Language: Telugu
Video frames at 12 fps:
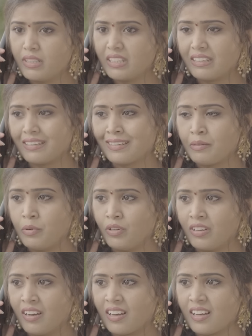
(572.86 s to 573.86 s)
మీరు గిట్లా
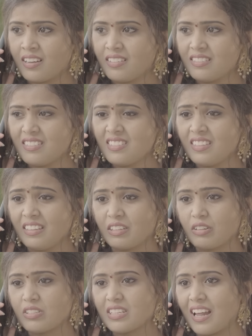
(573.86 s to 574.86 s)
పోయినాక
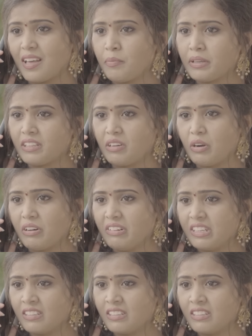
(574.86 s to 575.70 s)
ఇంట్లో చాలా పెద్ద గొడవ